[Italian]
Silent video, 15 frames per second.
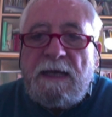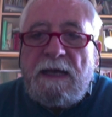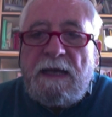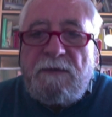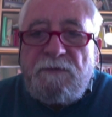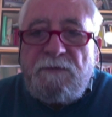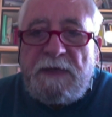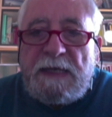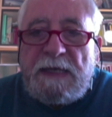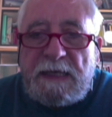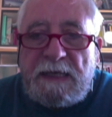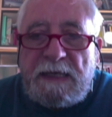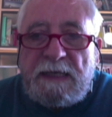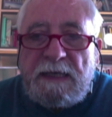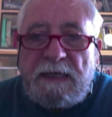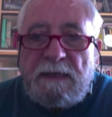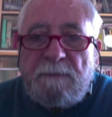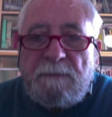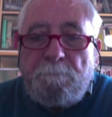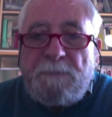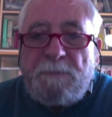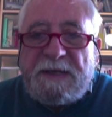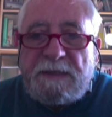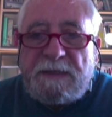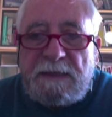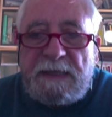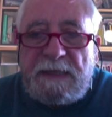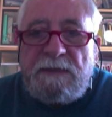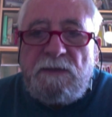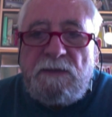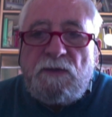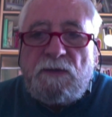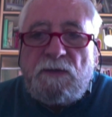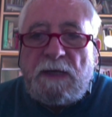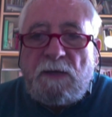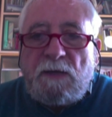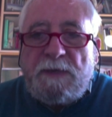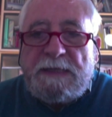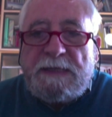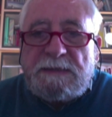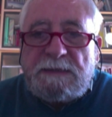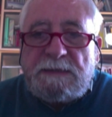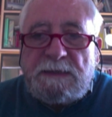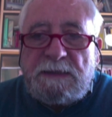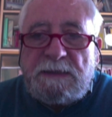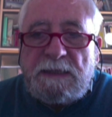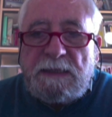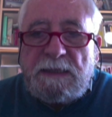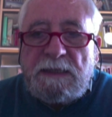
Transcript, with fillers: affinché partendo da queste